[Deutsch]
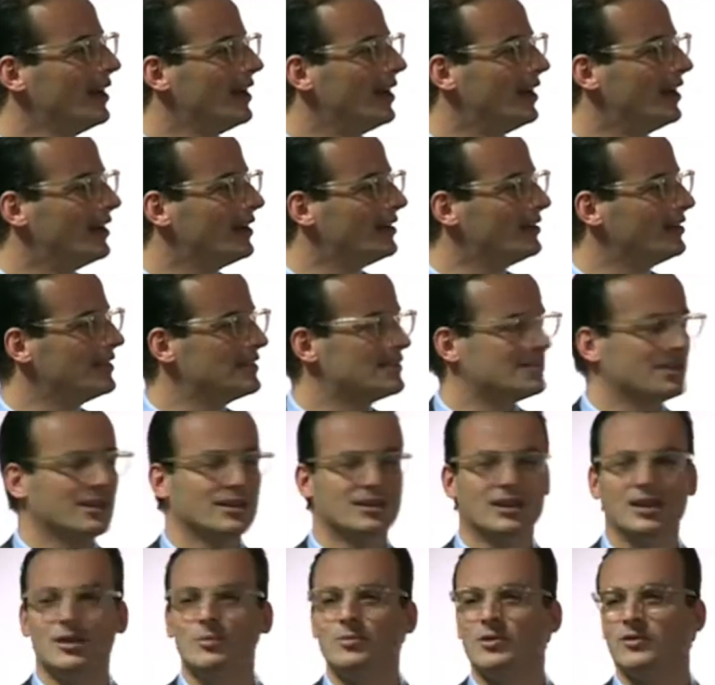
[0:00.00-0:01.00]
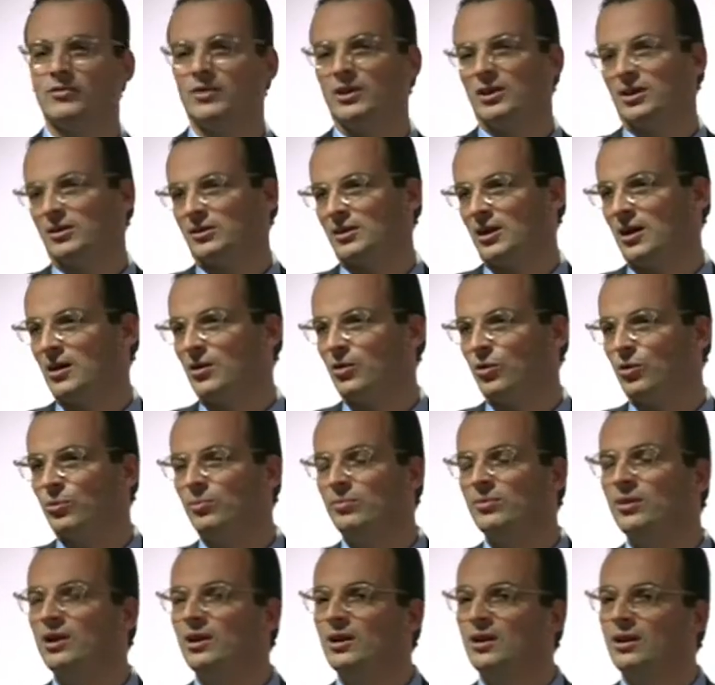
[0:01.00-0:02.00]
Äh, es geht immer wieder
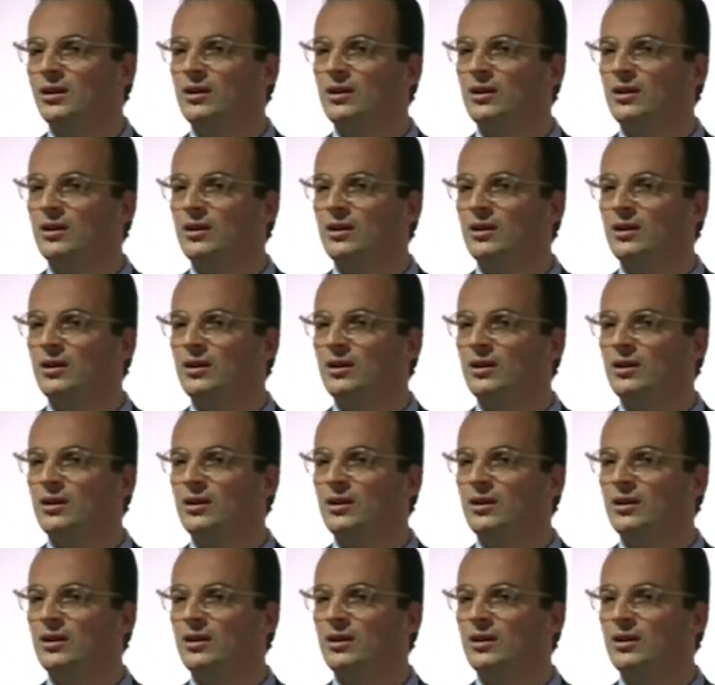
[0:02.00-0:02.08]
darum,